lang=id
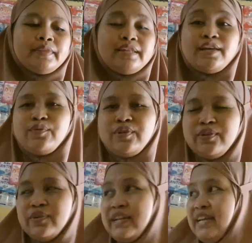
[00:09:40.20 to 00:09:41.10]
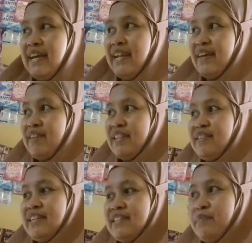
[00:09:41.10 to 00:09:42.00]
taekwondo ini anak paten
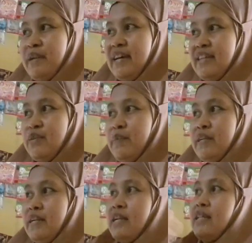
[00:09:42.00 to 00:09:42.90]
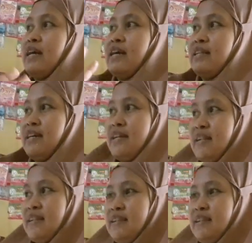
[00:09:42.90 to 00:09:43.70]
di sebelah coba dada tangannya